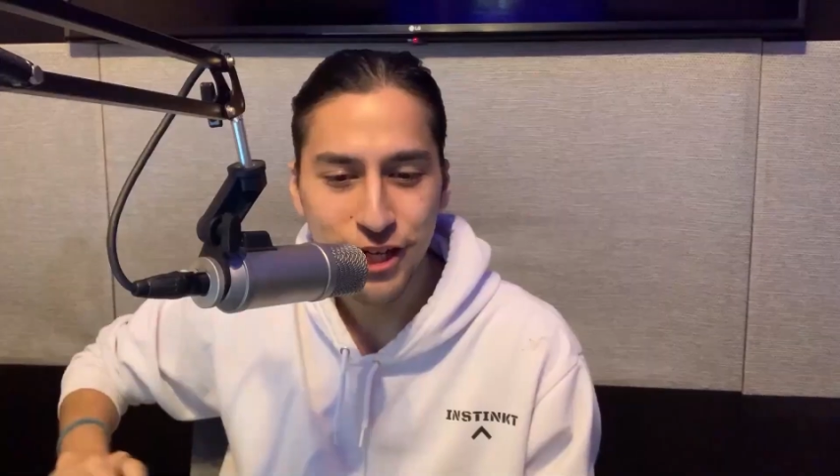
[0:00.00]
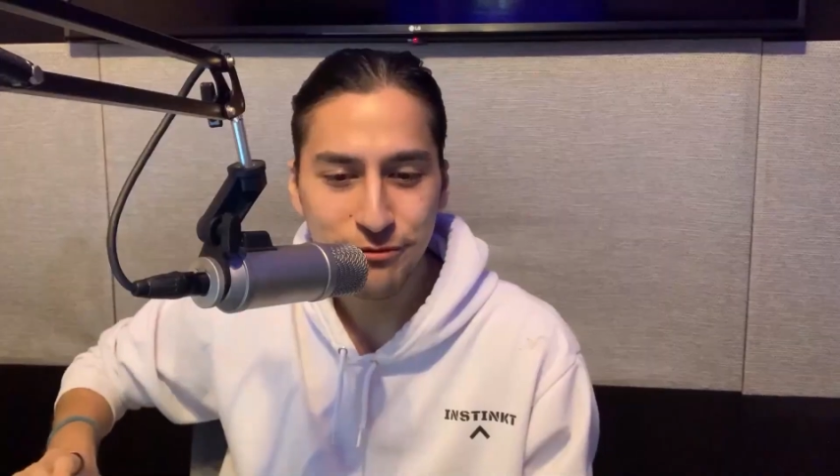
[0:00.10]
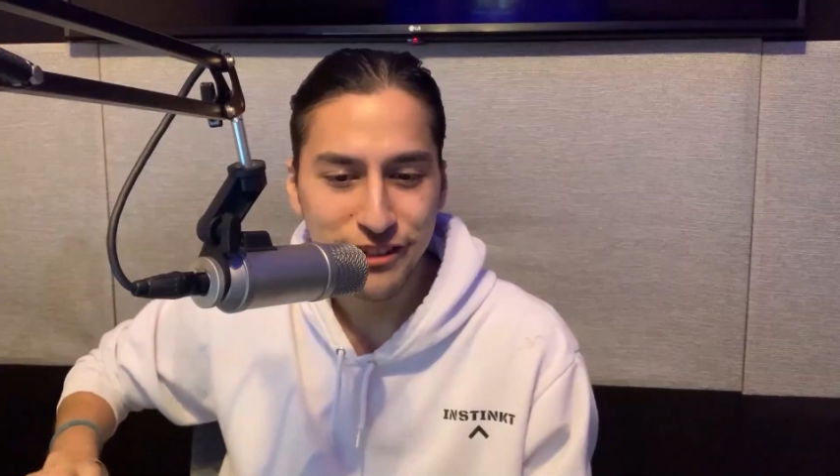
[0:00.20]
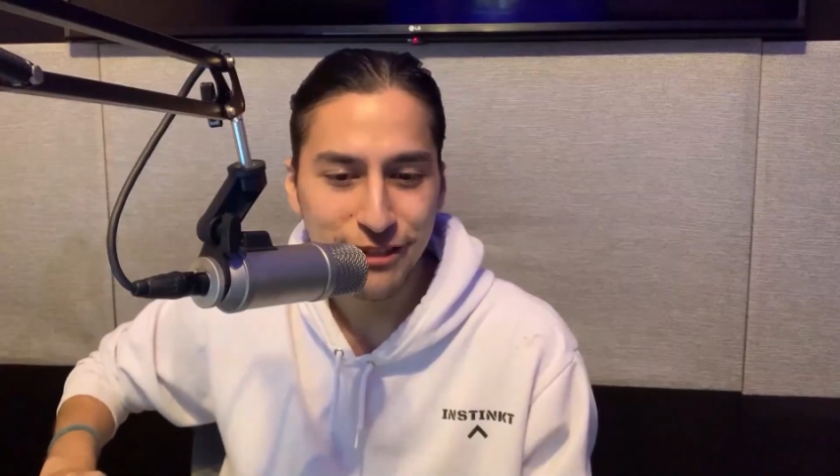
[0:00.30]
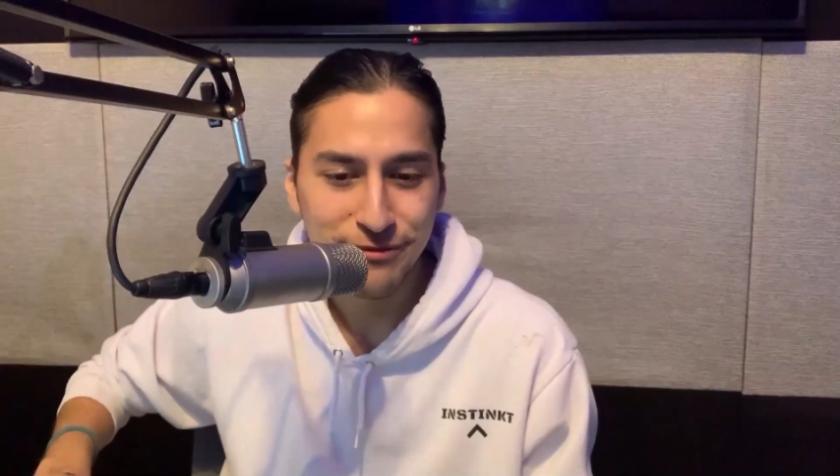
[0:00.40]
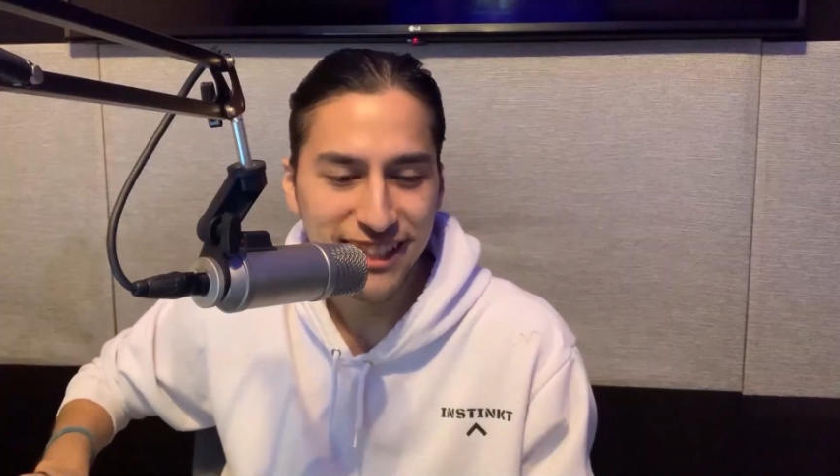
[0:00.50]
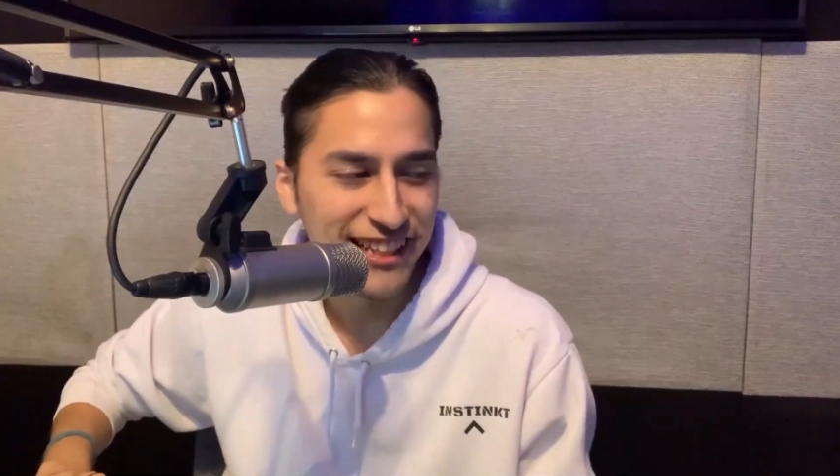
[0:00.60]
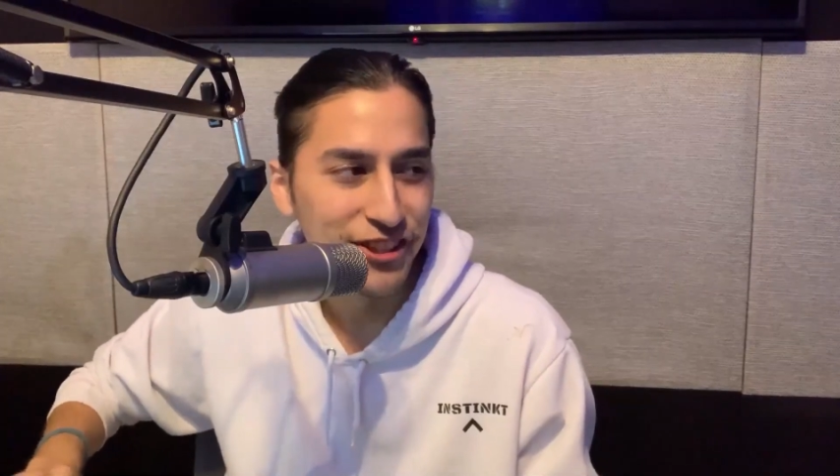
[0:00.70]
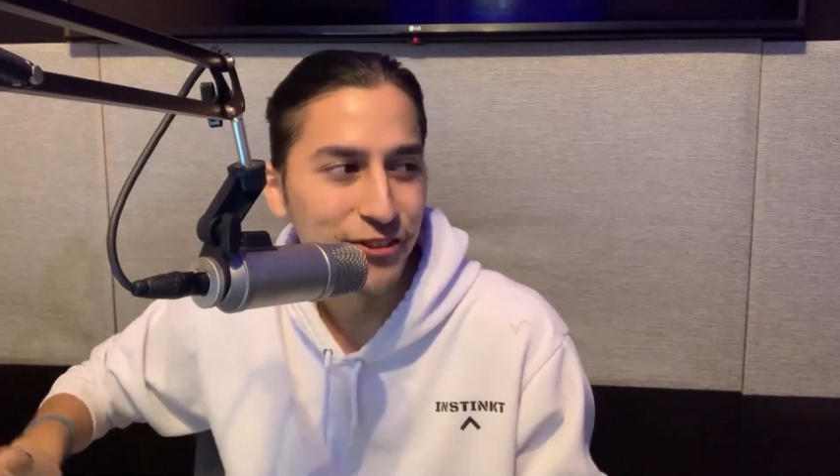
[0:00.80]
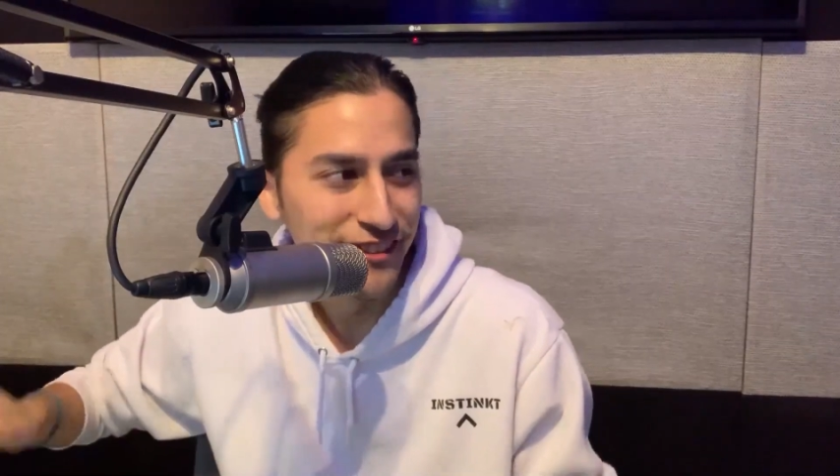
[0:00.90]
cómo y terminas
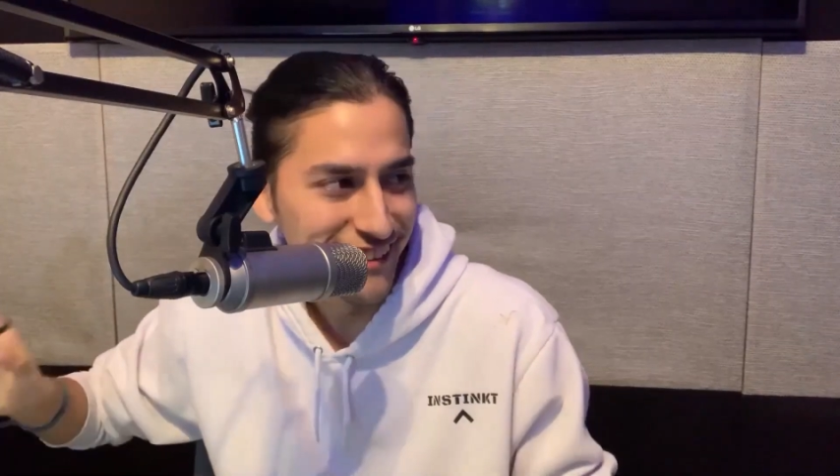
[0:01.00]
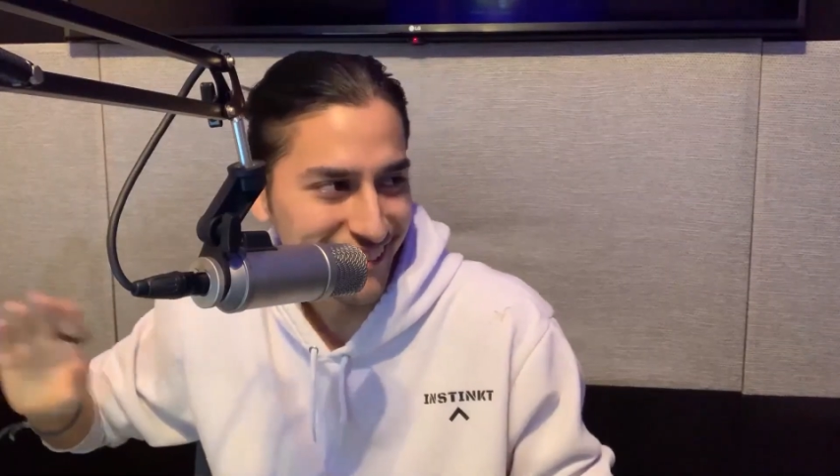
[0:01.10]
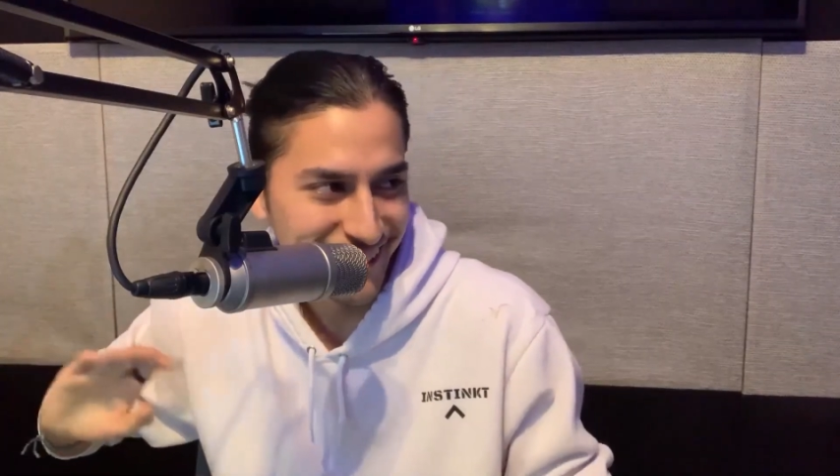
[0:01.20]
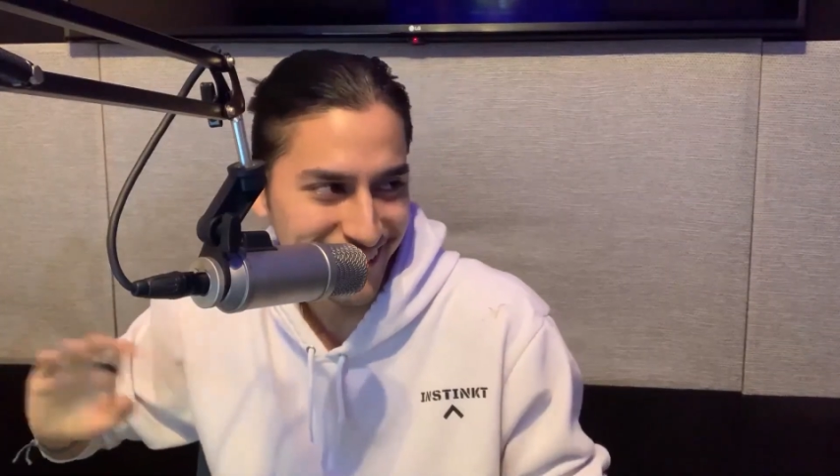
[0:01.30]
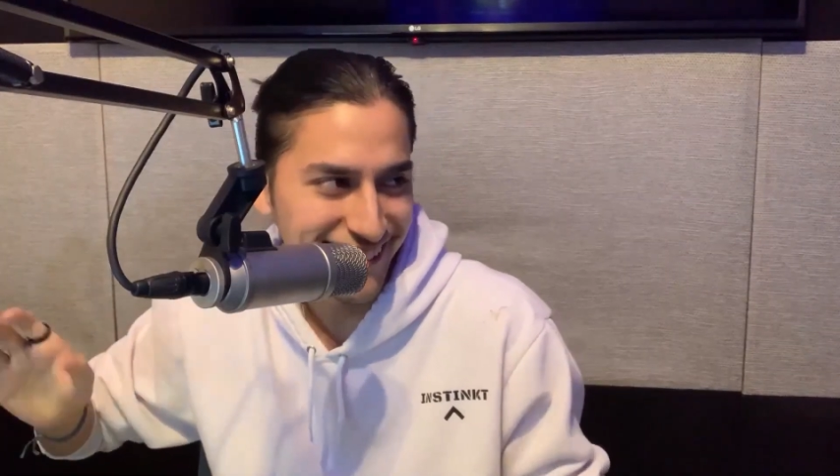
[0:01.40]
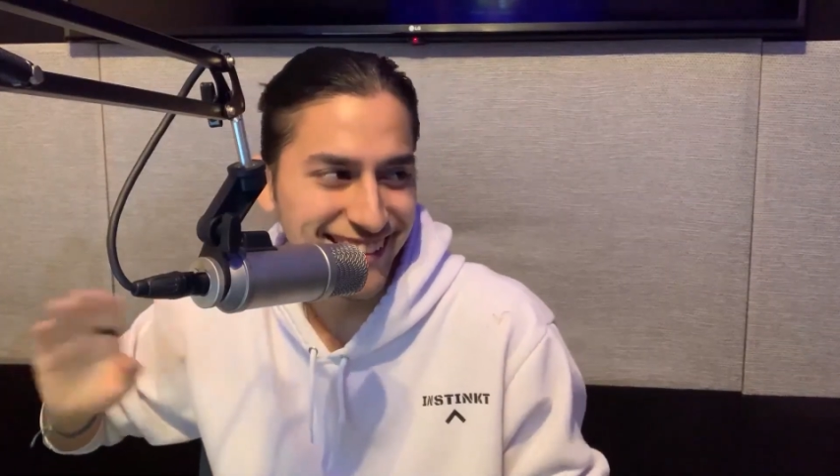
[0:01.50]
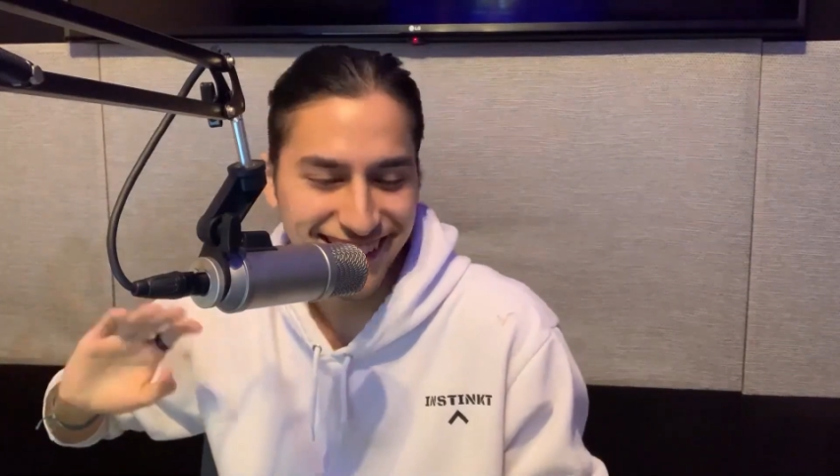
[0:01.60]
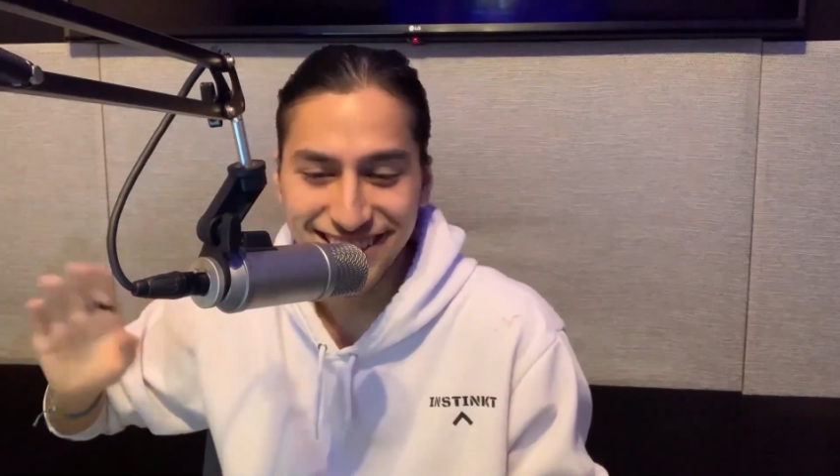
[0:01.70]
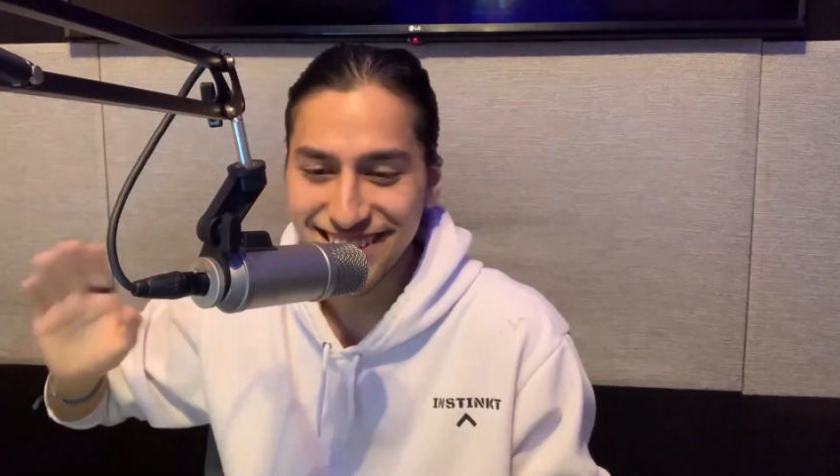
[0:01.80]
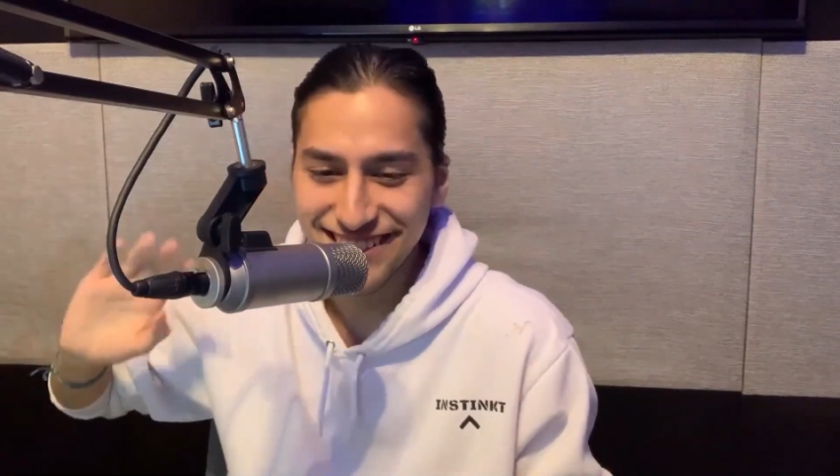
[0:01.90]
en no. No,
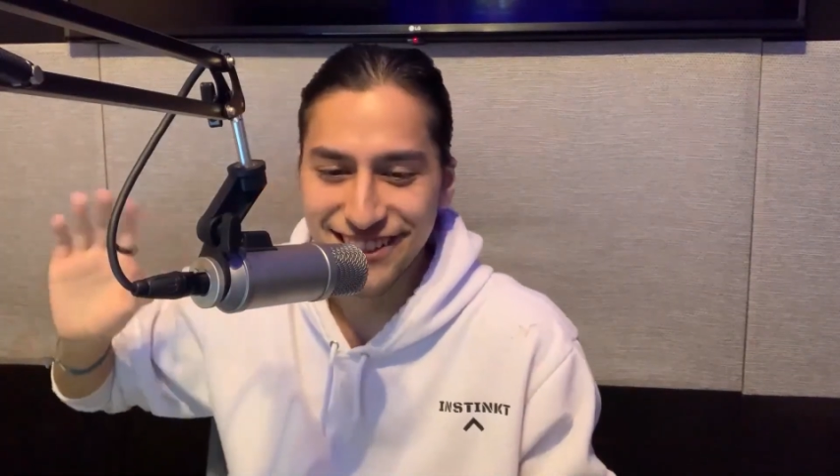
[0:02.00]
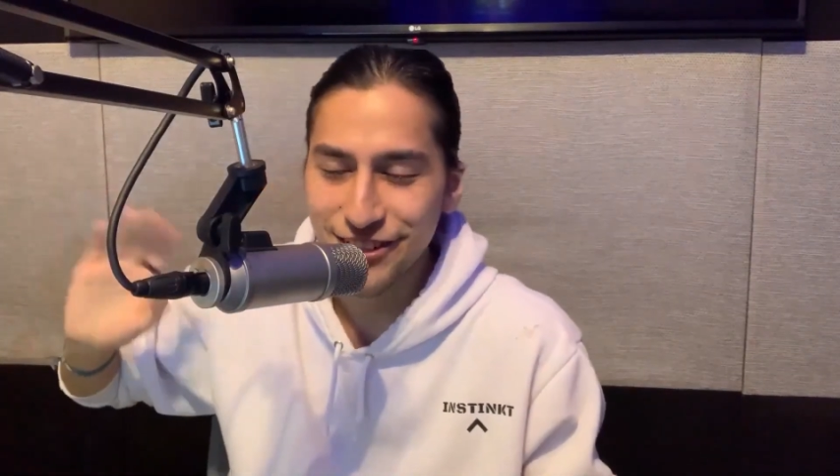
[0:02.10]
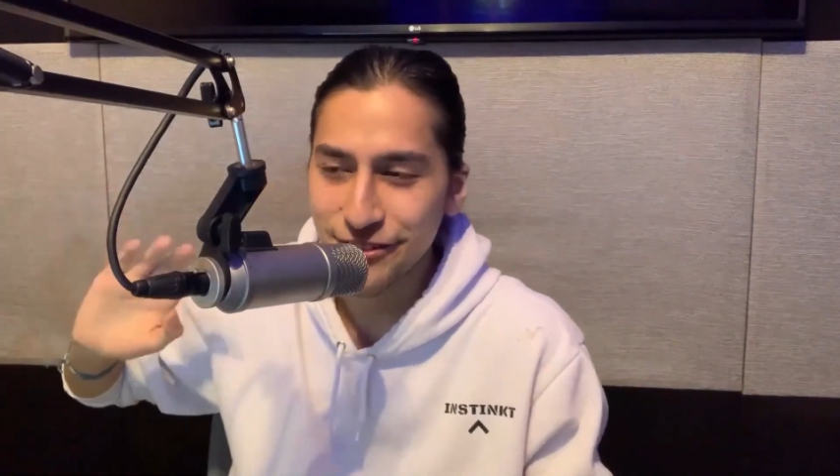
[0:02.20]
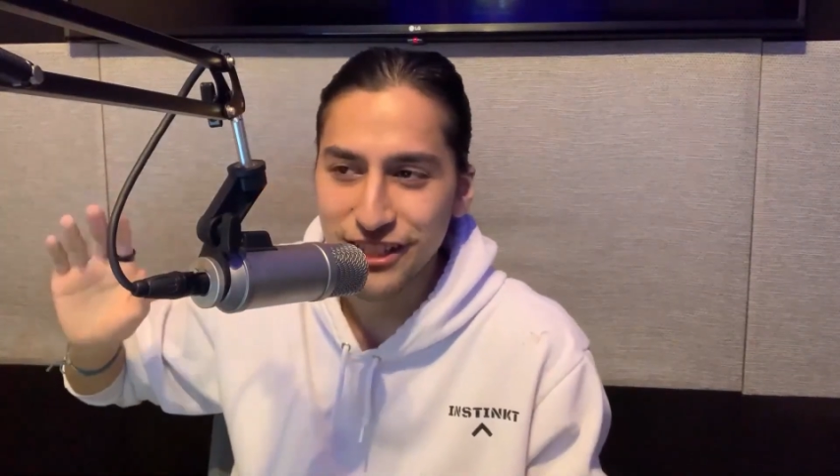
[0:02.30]
sabes, ni,